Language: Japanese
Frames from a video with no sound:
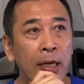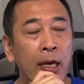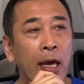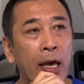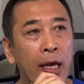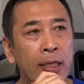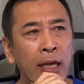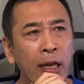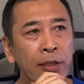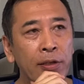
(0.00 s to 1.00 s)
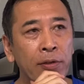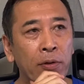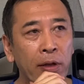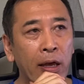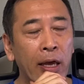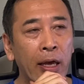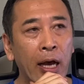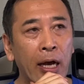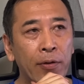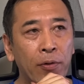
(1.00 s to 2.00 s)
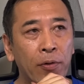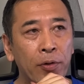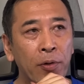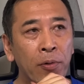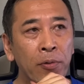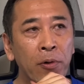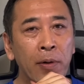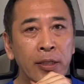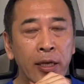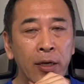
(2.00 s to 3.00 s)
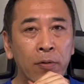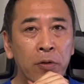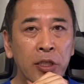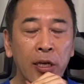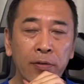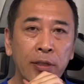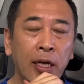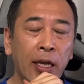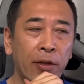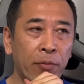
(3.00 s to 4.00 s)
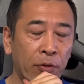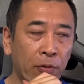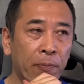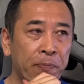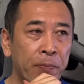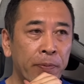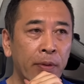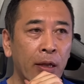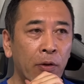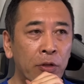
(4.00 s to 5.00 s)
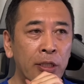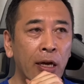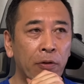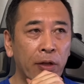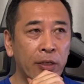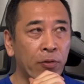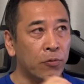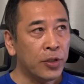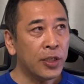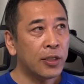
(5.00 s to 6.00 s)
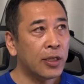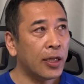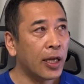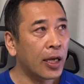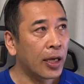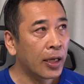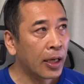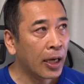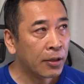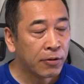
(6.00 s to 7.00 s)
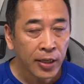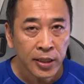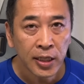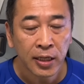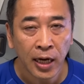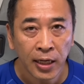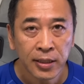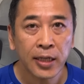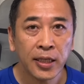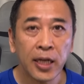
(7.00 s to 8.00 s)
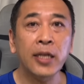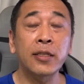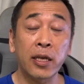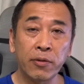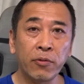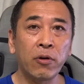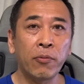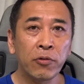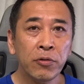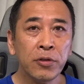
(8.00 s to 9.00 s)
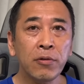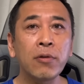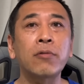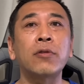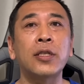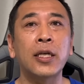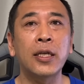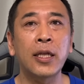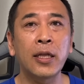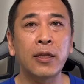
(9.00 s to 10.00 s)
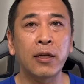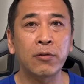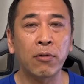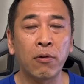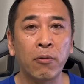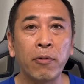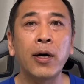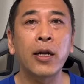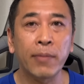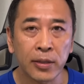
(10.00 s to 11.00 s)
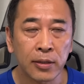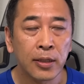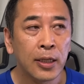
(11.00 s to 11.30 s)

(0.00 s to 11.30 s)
えー、さらに言うとね、あの、陽動は成功しているんだけれども、ロシアのね、損失がね、詳しい数が出てないんですけども、ものすごいことになってると思われます。